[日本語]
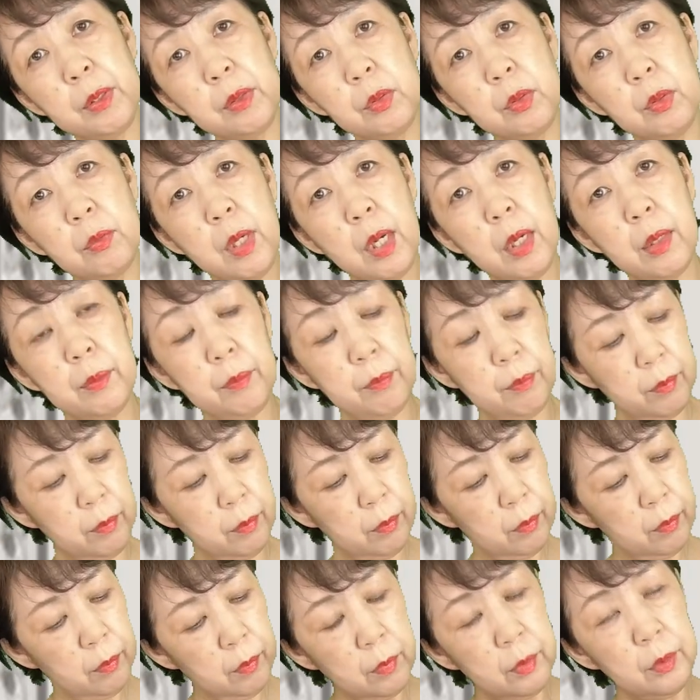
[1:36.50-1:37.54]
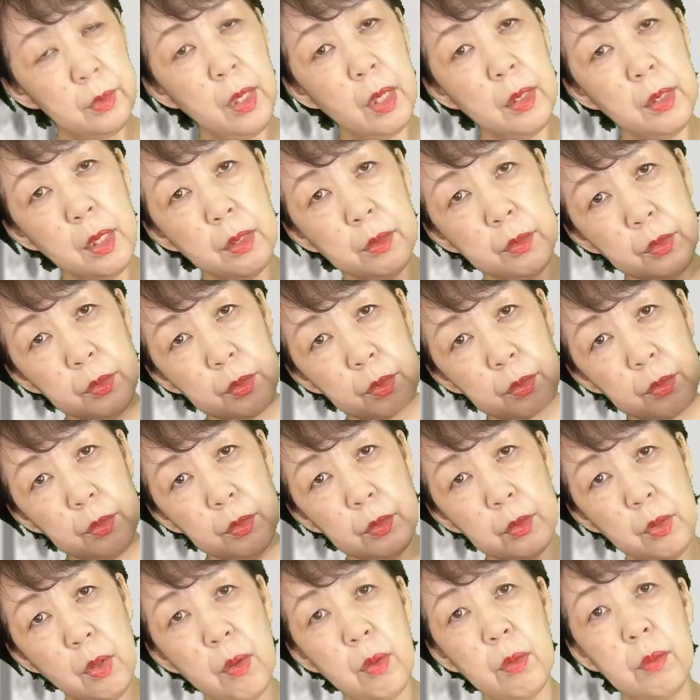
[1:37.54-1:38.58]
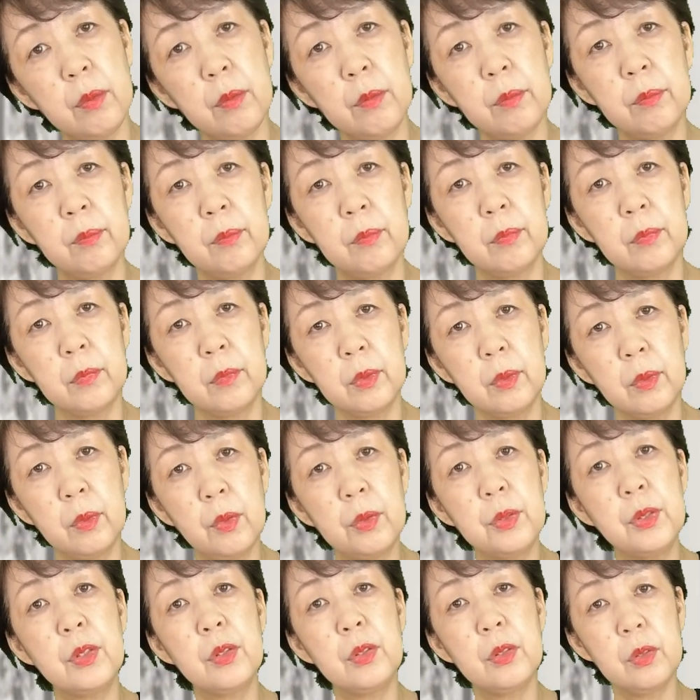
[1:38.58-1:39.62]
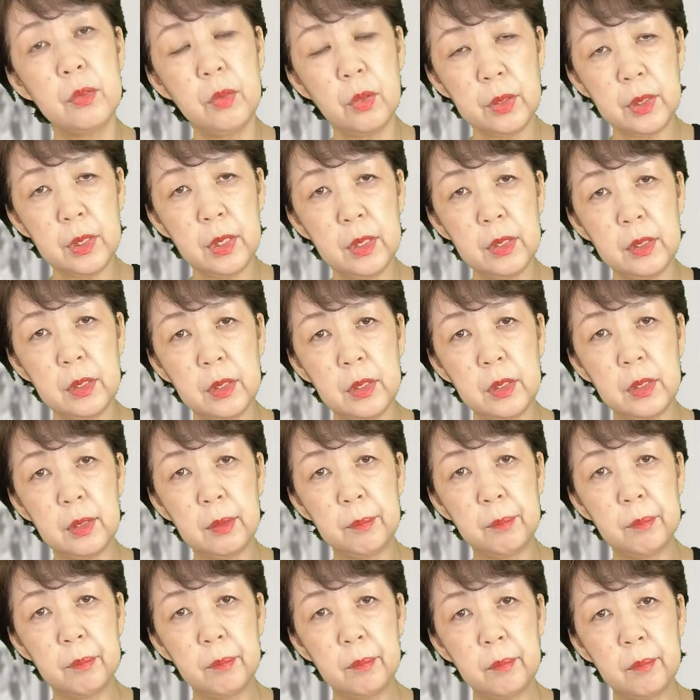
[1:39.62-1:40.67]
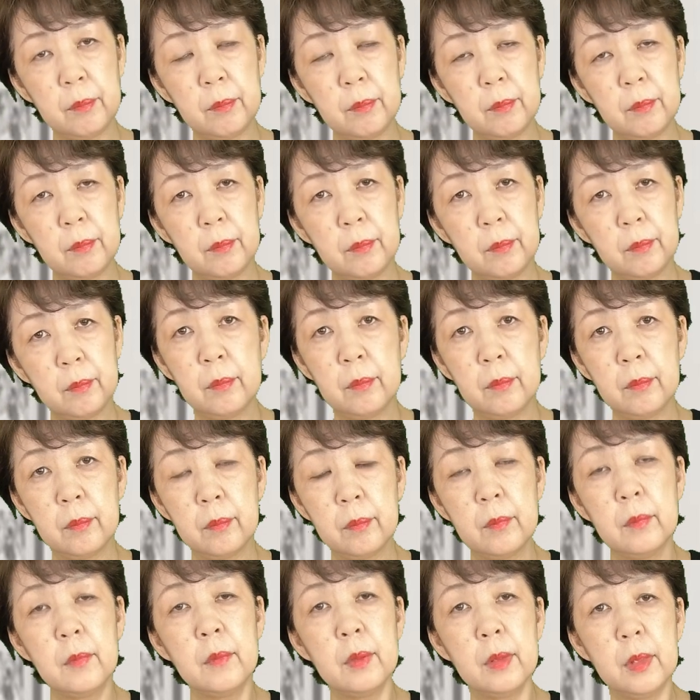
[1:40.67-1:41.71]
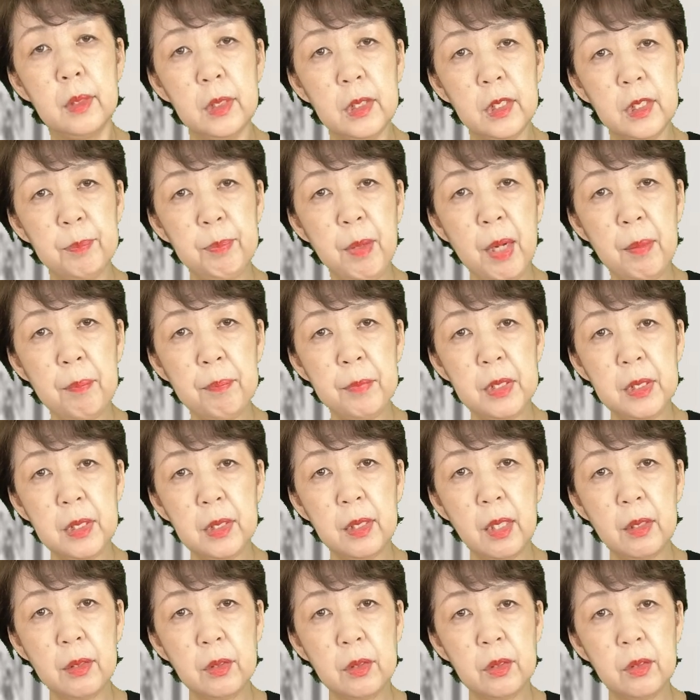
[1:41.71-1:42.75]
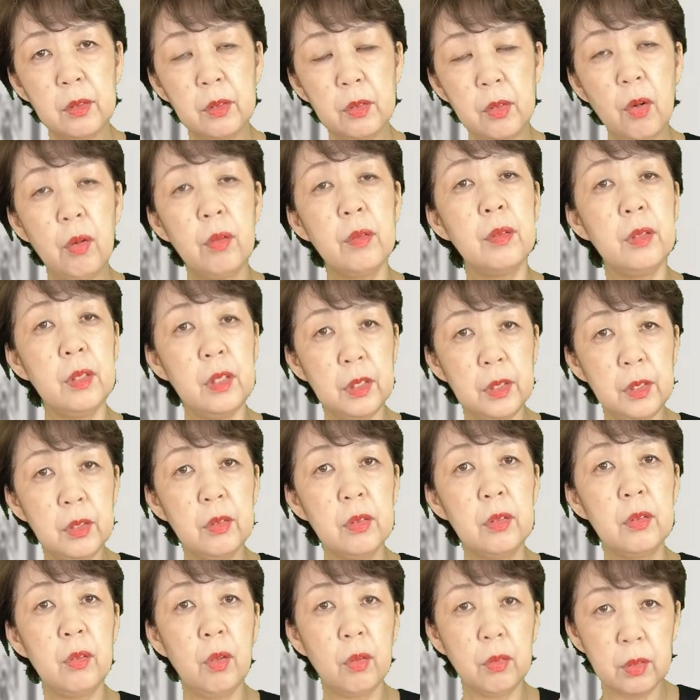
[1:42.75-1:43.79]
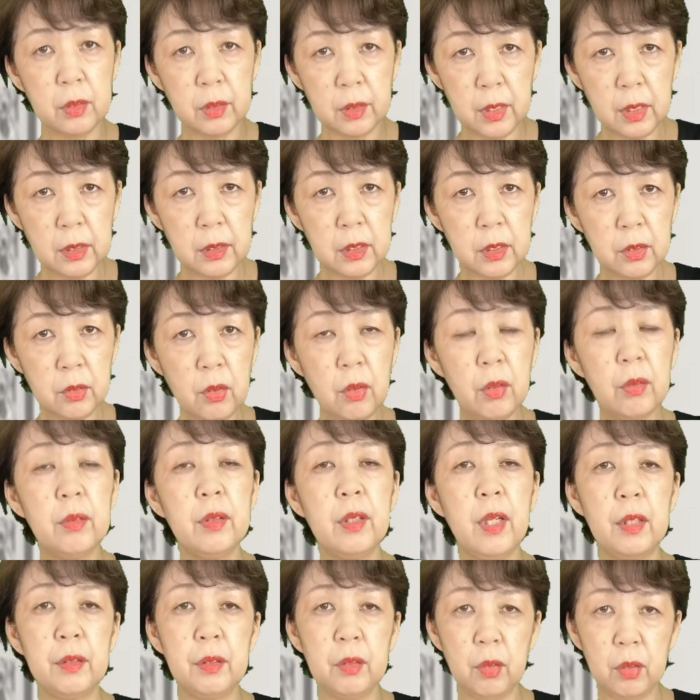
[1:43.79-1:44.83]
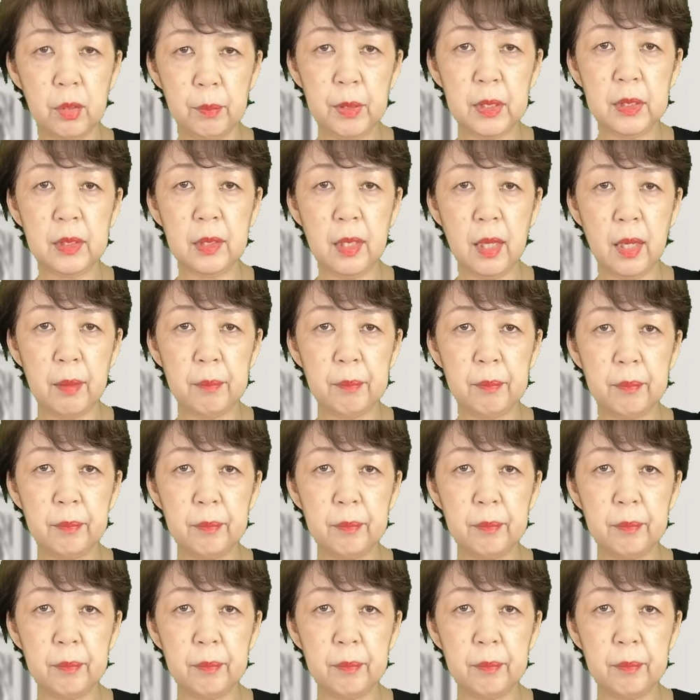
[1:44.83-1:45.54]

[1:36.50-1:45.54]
ベルトは長くすると55センチ一番短くすると26センチとなっておりました。